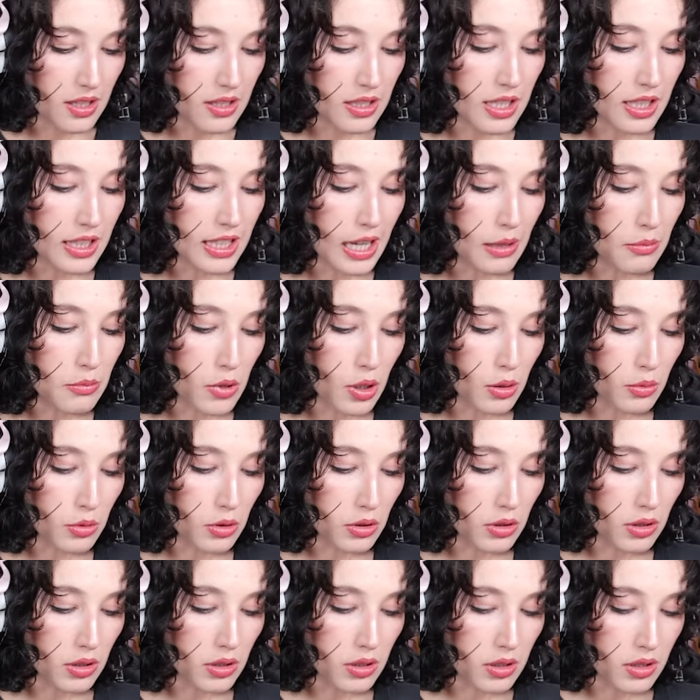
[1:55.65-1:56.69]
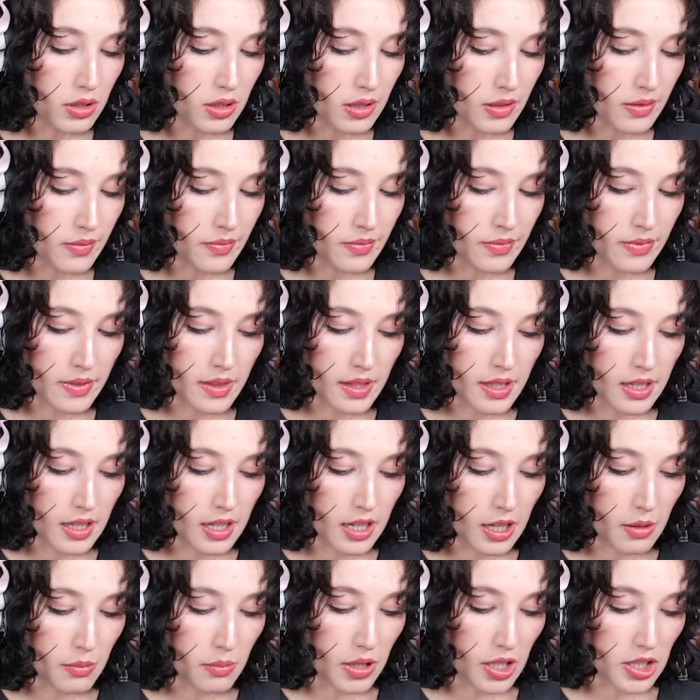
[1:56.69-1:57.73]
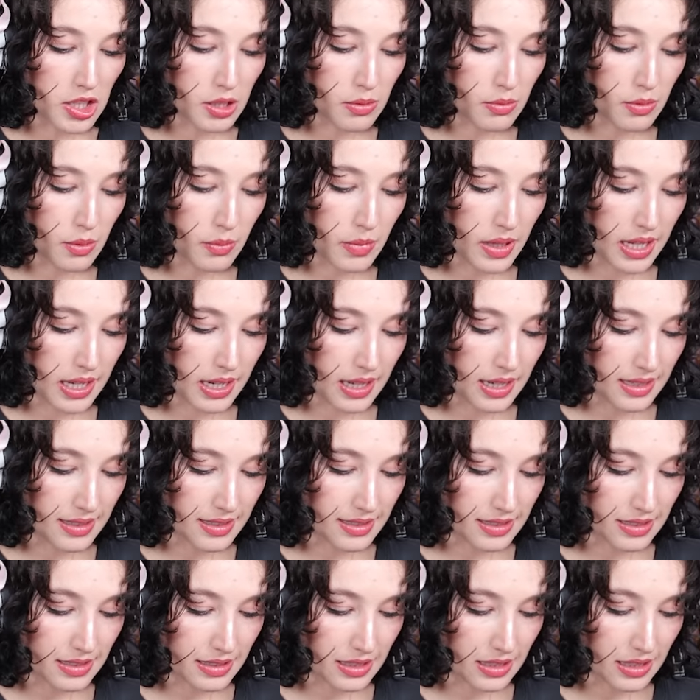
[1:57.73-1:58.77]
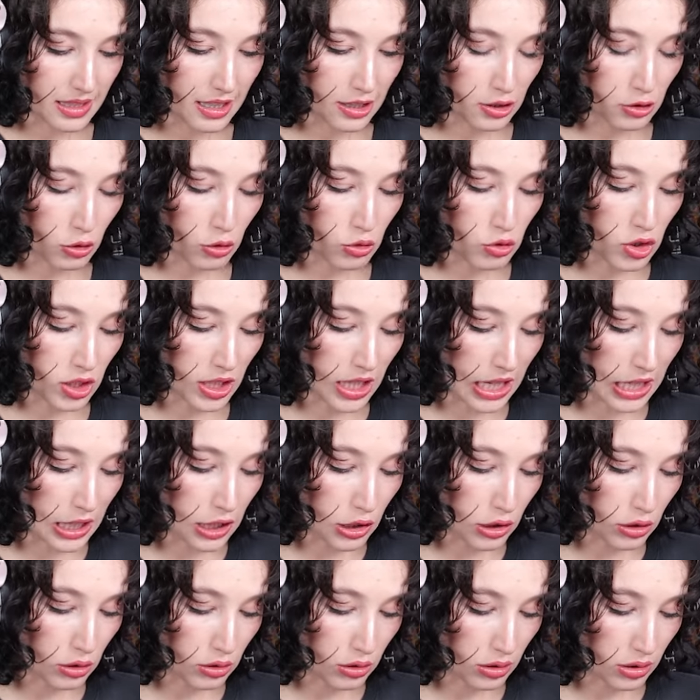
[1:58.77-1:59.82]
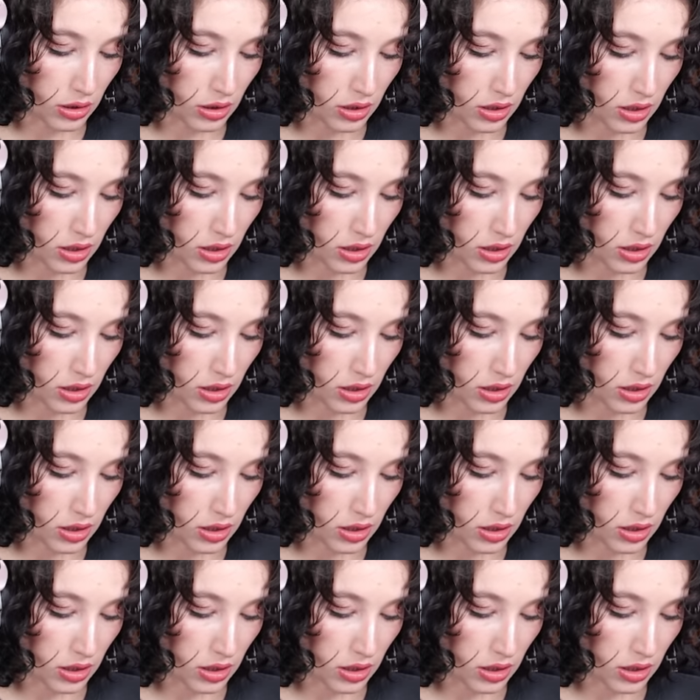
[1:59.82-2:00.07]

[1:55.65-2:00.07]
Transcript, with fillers: Niye gelmiyor bu? Başımın belası. Az önce geliyordu.